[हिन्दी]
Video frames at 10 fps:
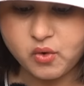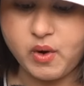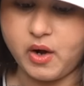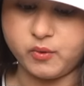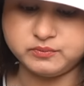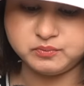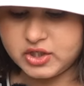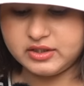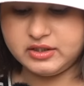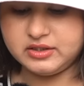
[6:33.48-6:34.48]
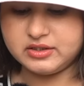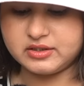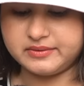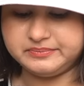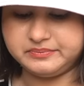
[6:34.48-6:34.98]
वाओ oh, चटनीज
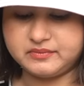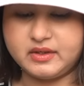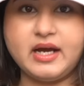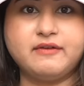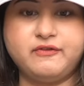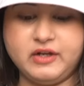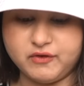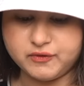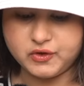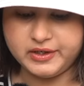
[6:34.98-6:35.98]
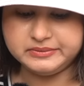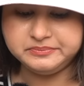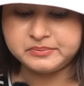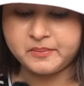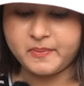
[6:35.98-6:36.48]
क्या फ्लेवरफुल है
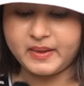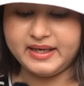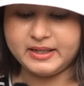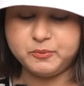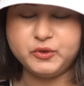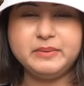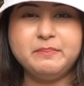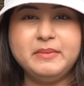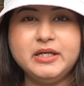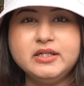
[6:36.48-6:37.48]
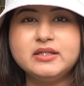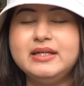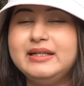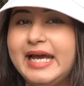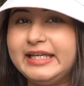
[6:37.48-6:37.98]
एक पूरी मिंट
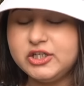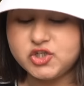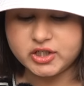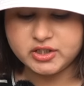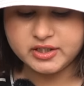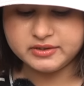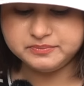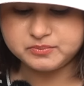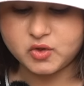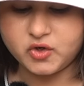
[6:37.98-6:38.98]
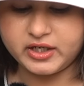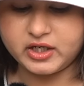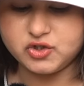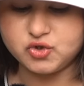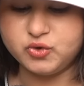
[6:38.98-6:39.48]
की टैंगी चटनी है और एक
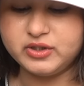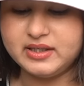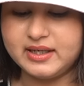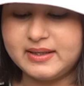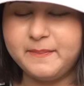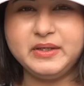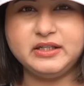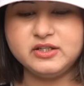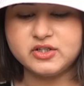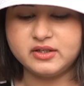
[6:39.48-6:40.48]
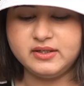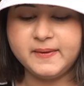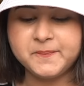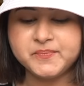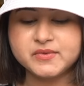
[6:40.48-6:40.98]
खजूर की एकदम मीठी चटनी
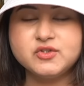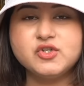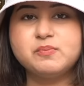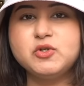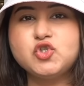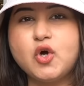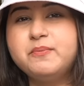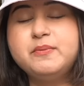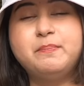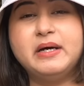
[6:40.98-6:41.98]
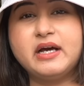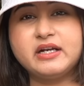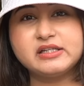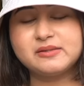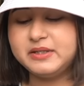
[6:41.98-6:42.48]
जिसमें चॉप
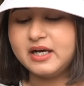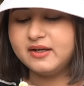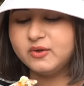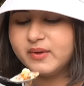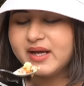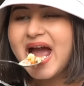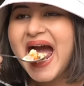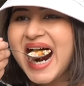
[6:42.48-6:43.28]
बनानास भी डाले हुए हैं